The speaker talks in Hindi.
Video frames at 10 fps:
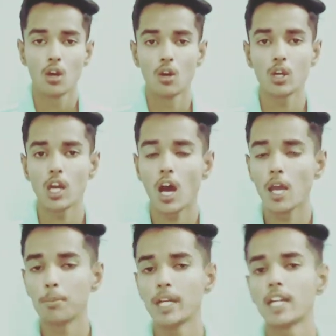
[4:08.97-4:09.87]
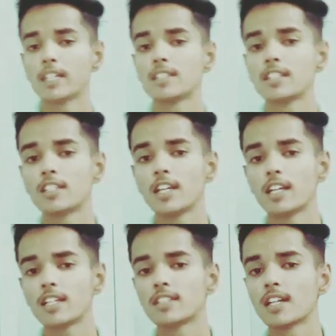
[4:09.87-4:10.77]
और ये आई पी रेटिंग
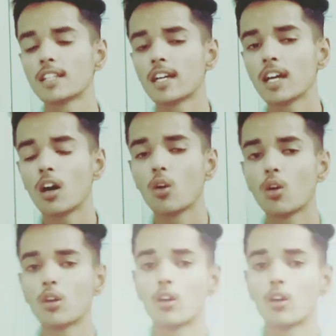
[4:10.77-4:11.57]
68 के साथ आएगा और